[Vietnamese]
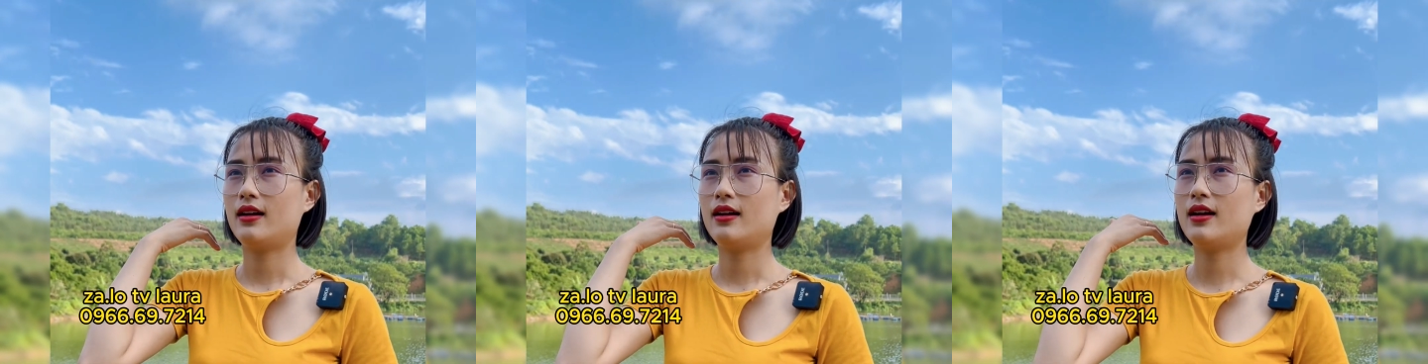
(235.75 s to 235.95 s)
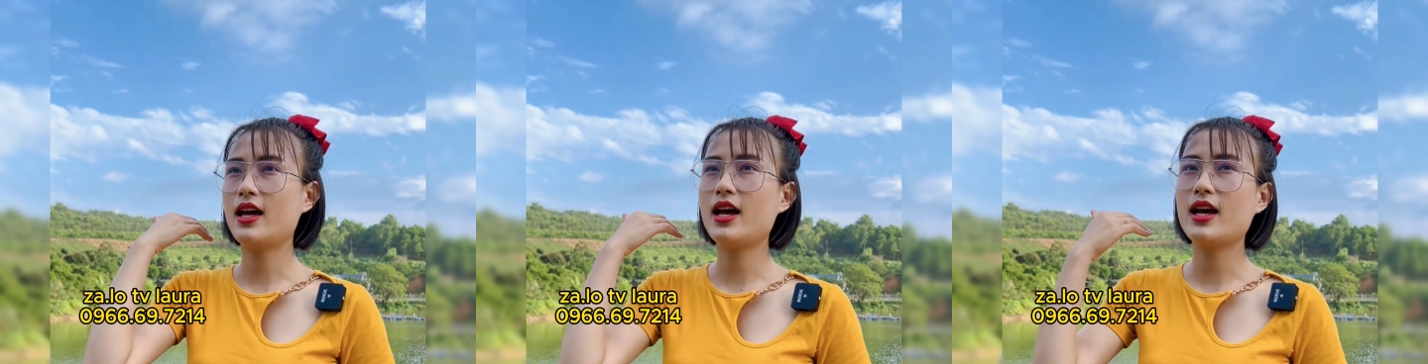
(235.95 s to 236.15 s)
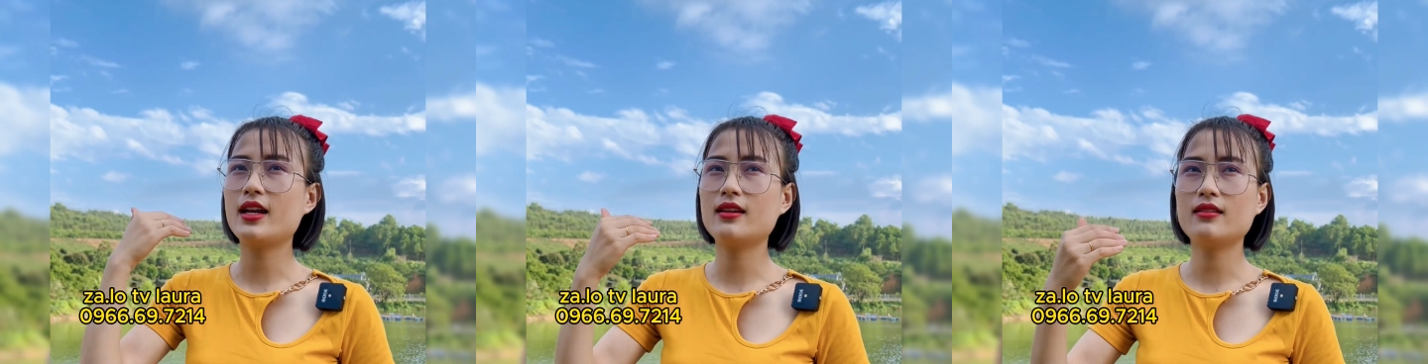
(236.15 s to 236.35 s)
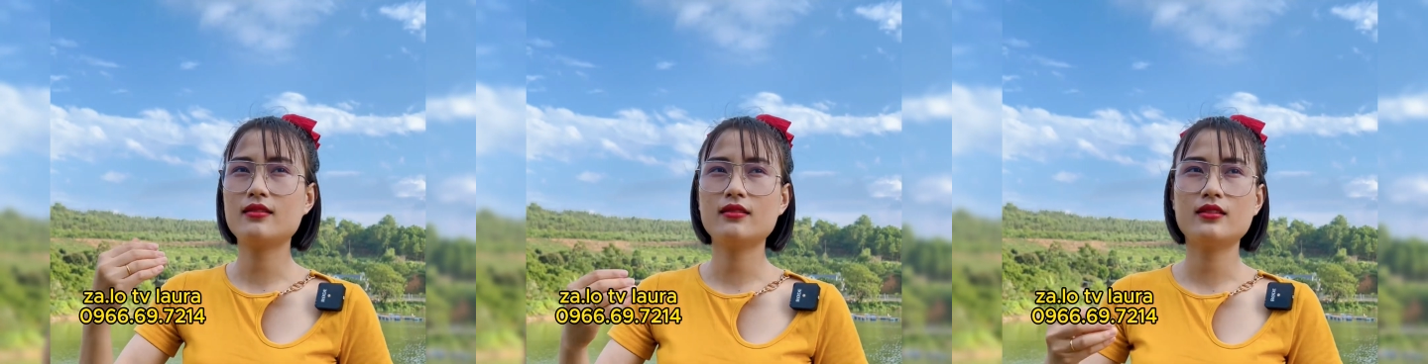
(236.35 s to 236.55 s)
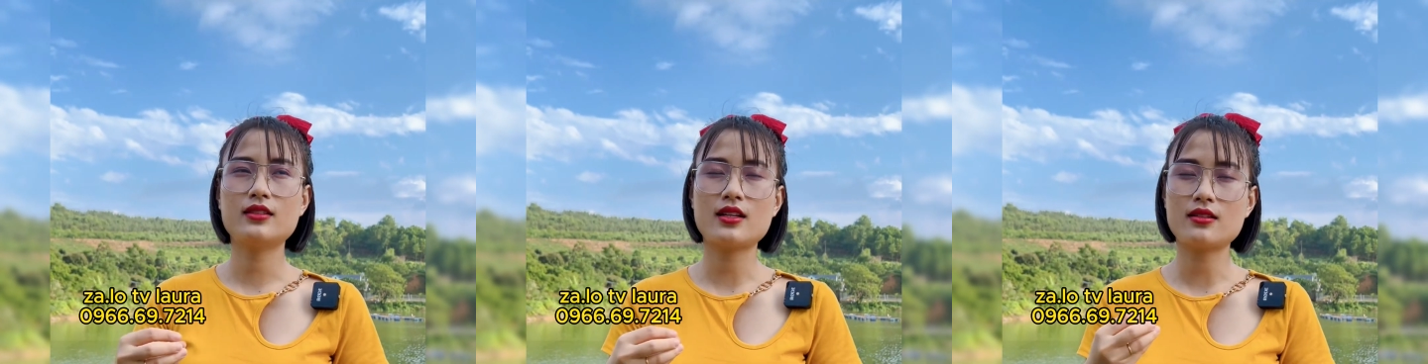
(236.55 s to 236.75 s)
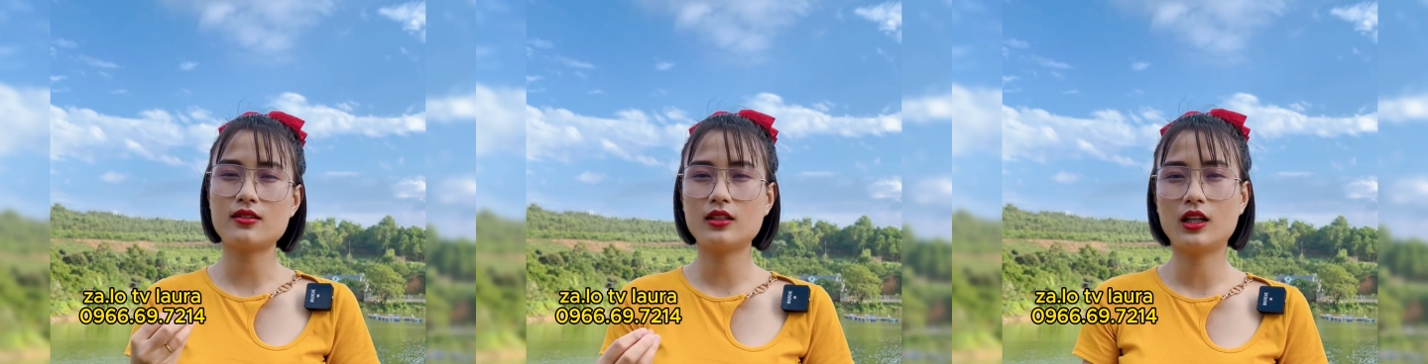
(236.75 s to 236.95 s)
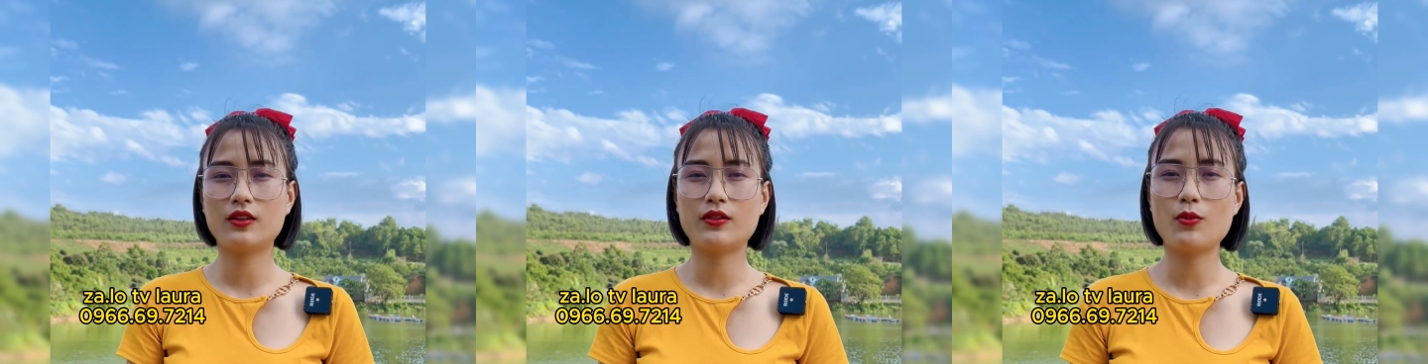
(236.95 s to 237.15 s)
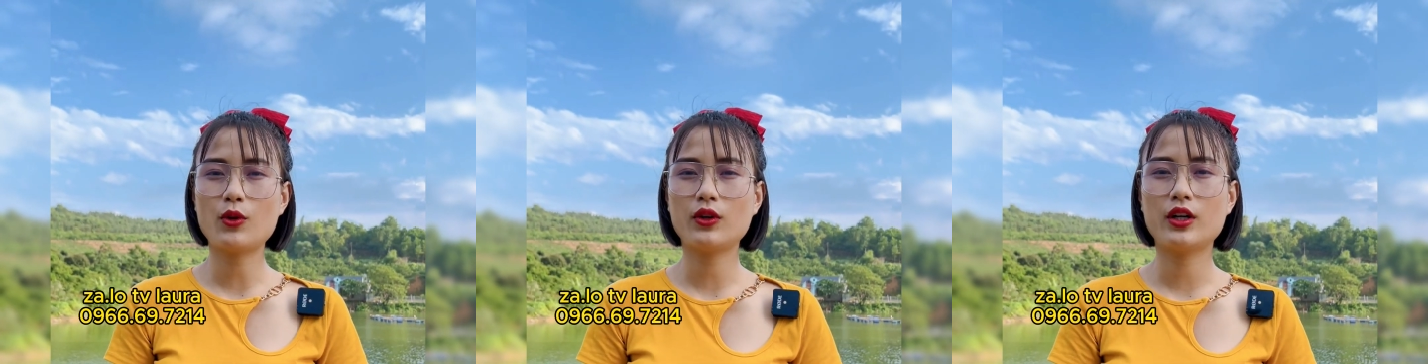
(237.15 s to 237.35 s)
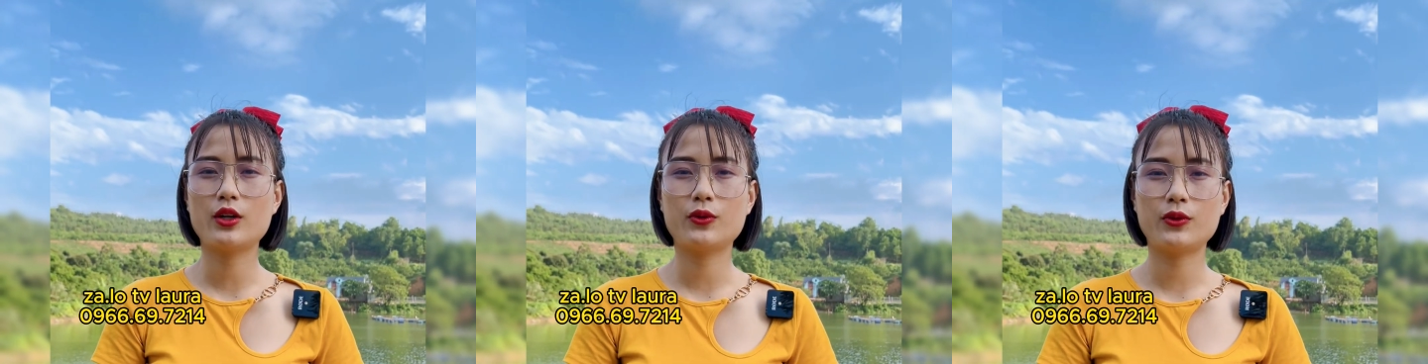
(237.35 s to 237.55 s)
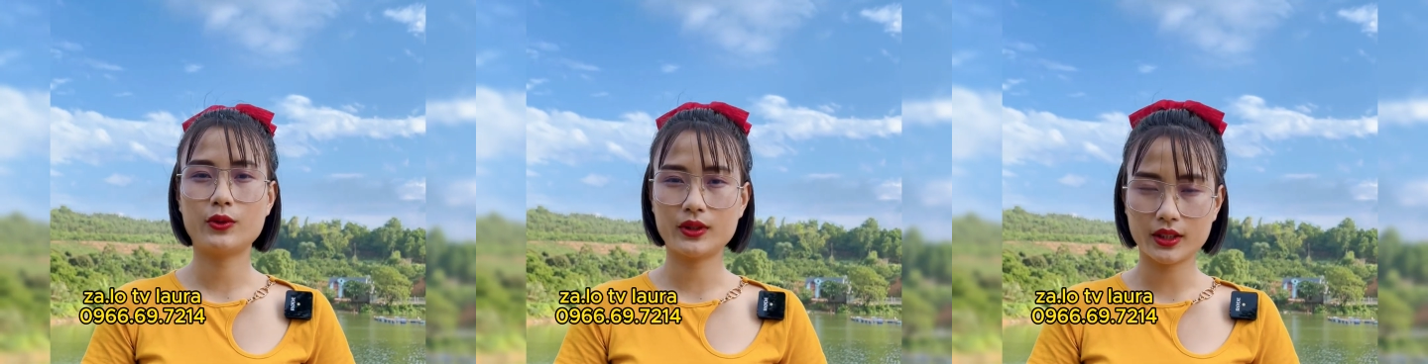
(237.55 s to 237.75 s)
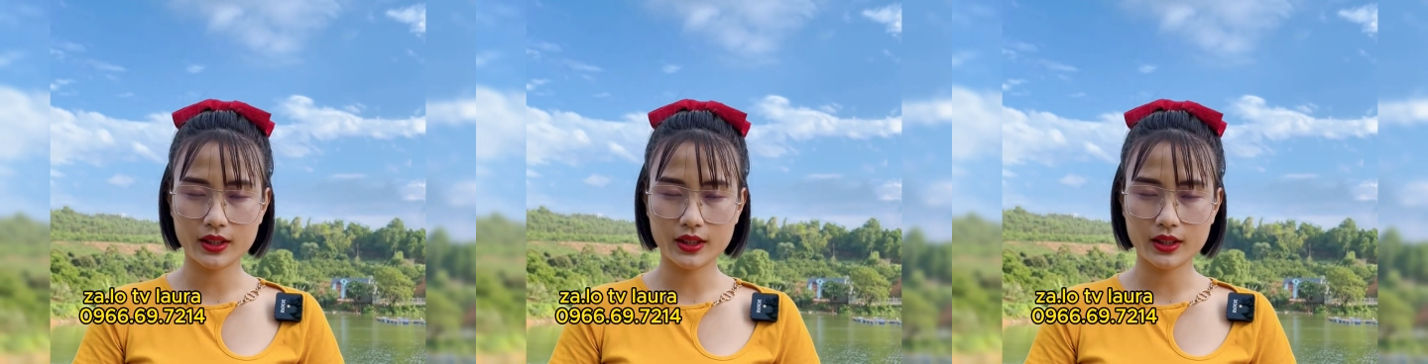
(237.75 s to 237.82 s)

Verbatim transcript: lên trên giường với một người phụ